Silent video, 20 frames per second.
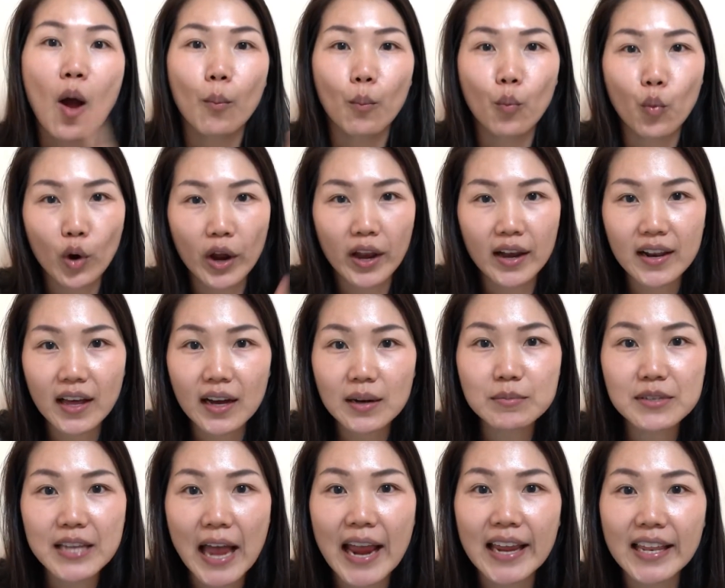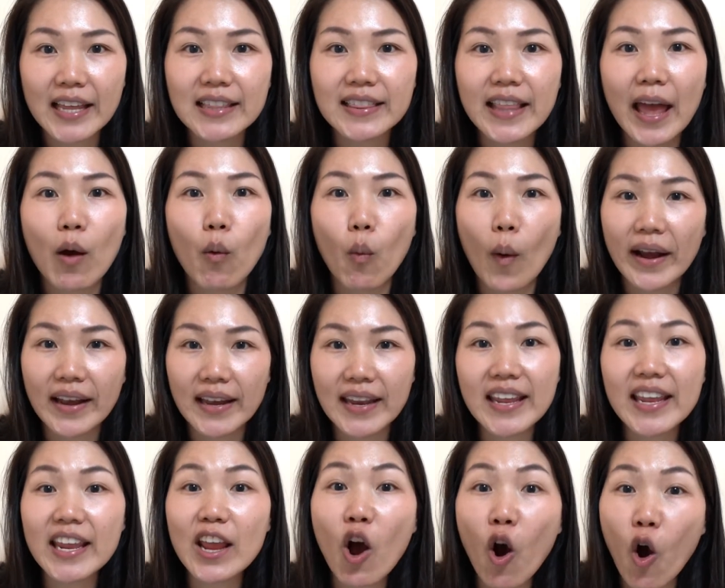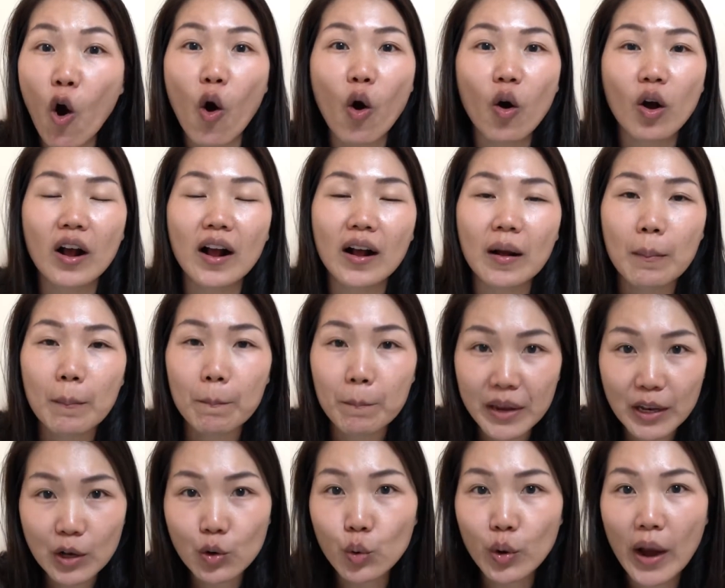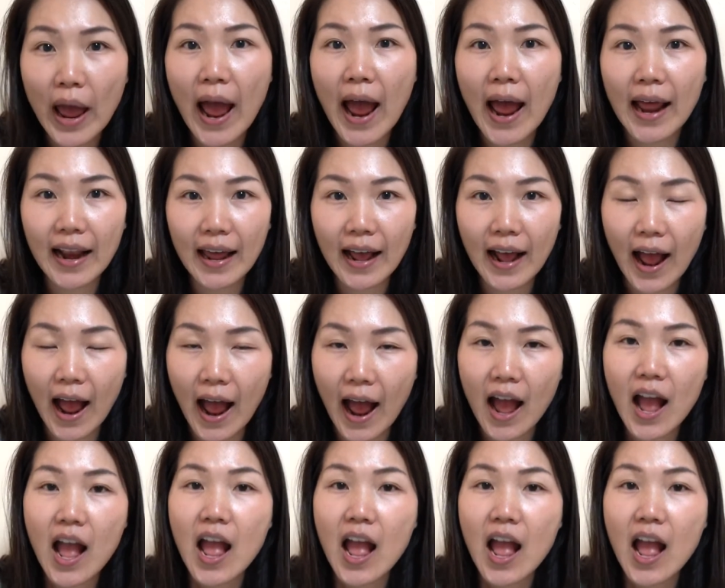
หมวยเริ่มใช้ตั้งแต่วันที่6มิถุนายนนะคะ